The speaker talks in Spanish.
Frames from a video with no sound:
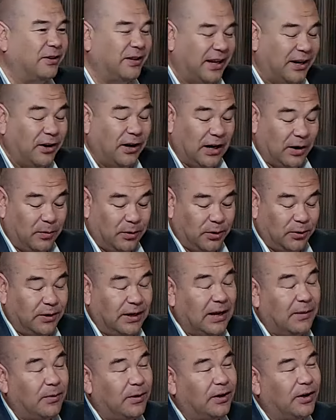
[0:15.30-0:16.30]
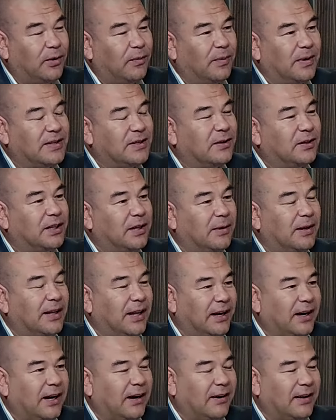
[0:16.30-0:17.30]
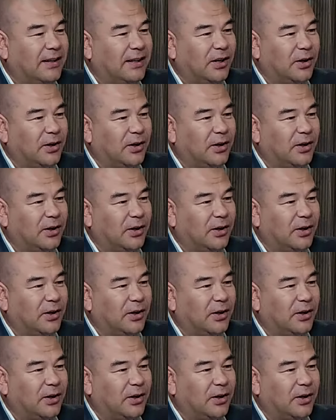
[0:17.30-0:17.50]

darnos la oportunidad de poder conversar un tema tan relevante.